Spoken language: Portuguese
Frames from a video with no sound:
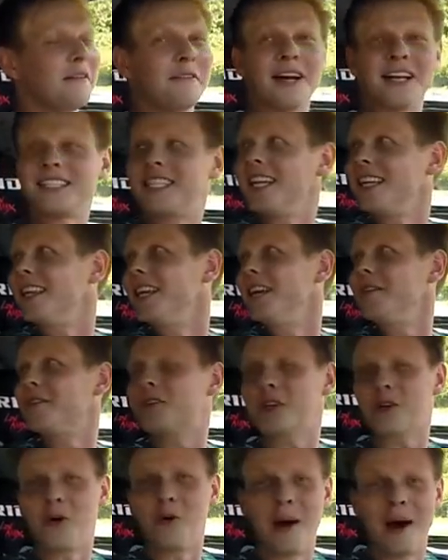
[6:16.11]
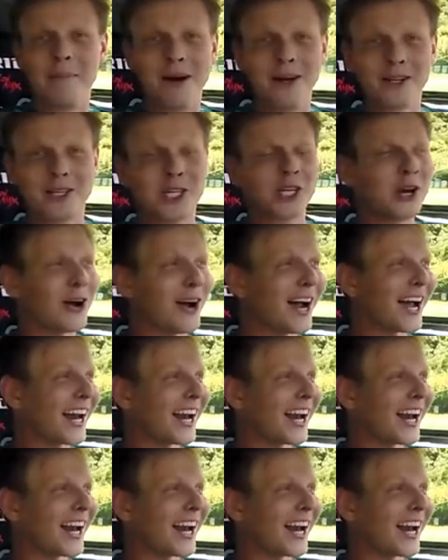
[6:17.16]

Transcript: fazer drift com uma mão só,